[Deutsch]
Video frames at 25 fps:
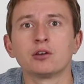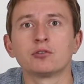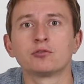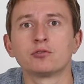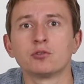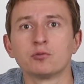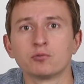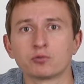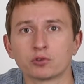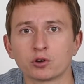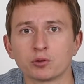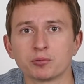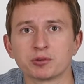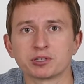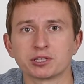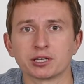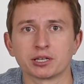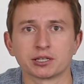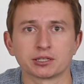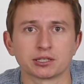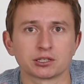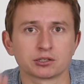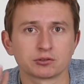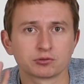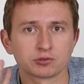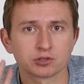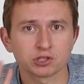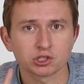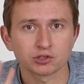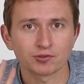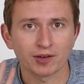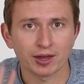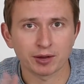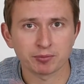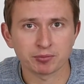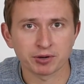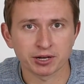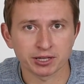5,6, also von
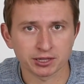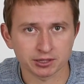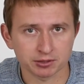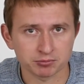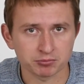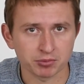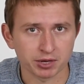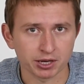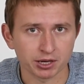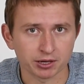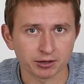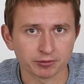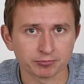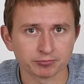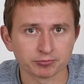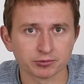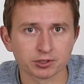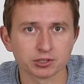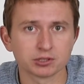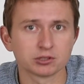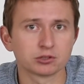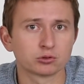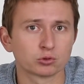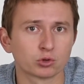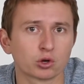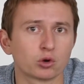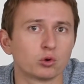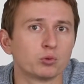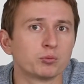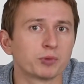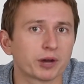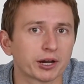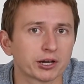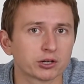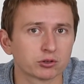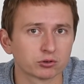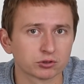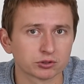zwei Blenden mehr. Das ist so der
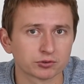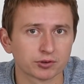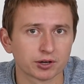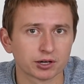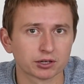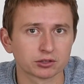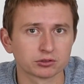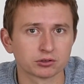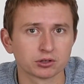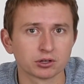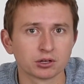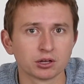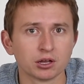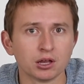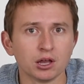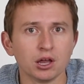Umrechnungsfaktor.